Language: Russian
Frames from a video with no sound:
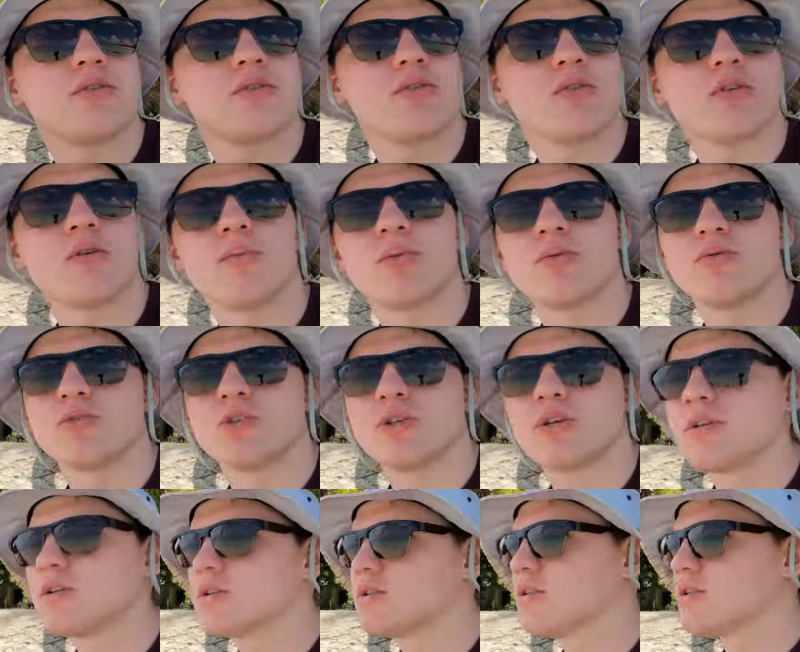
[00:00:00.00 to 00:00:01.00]
недолго
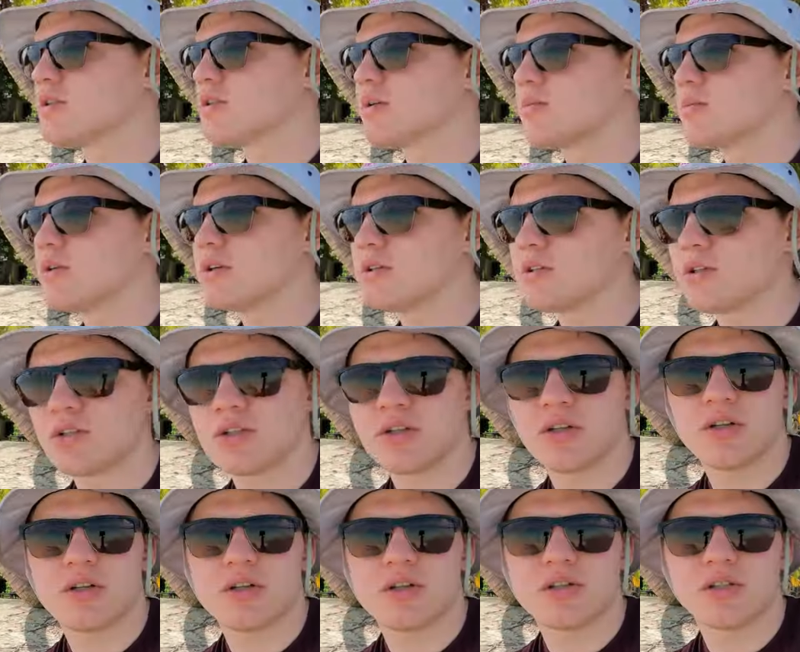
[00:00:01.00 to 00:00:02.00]
получалось, на самом деле.
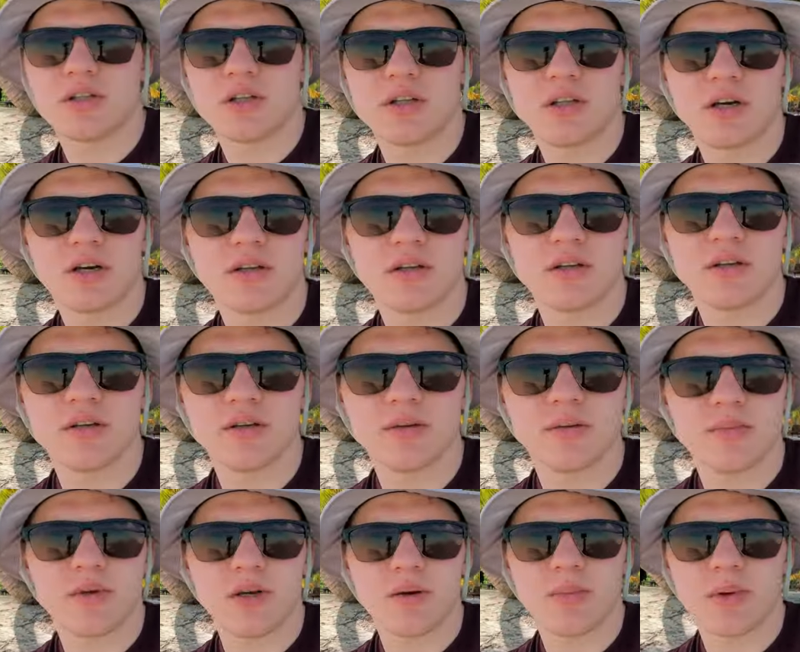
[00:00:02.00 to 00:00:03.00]
Сначала стандартные
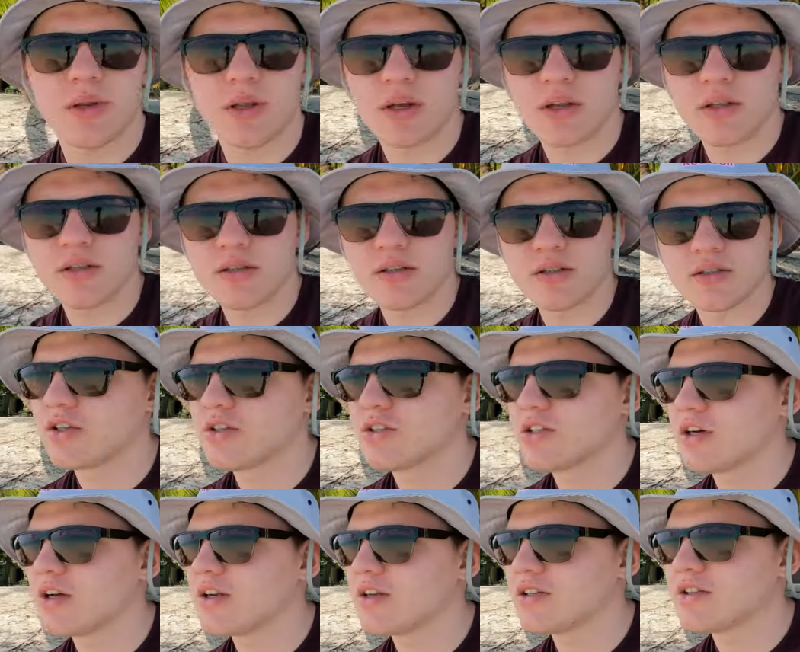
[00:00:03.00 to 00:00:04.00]
мероприятия,
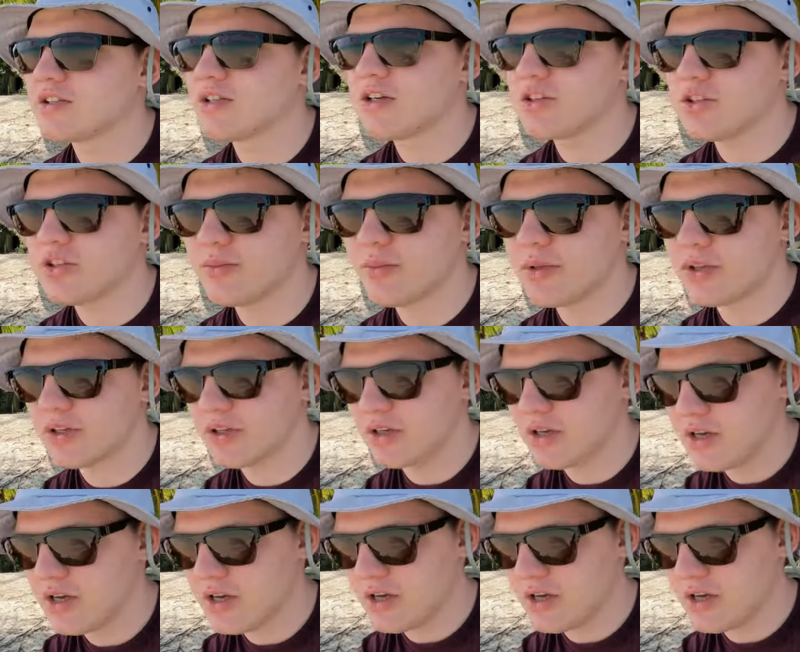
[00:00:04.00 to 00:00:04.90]
социально значимые,